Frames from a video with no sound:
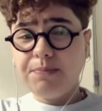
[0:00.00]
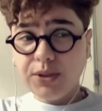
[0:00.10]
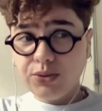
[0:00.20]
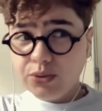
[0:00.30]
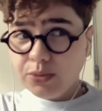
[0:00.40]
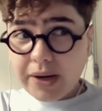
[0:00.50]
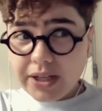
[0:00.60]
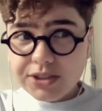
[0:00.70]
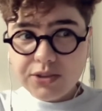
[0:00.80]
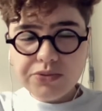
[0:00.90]
e, e tudo
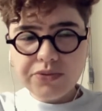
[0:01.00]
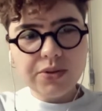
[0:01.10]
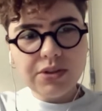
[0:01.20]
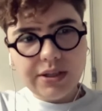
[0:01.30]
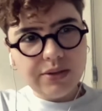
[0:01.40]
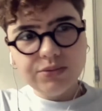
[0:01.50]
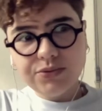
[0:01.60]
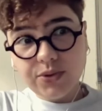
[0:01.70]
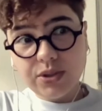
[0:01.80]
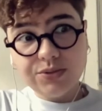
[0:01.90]
partir do violão,
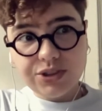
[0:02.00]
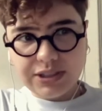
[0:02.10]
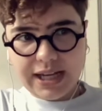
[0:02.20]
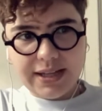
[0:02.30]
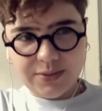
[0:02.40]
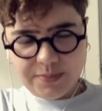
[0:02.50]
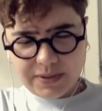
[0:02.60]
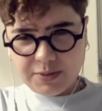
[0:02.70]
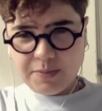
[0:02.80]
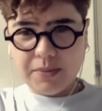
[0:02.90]
do violão de nylon
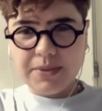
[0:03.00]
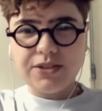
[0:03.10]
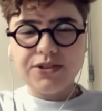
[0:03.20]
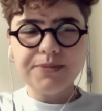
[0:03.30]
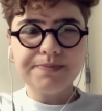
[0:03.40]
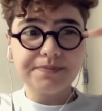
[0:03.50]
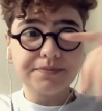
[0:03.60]
principalmente.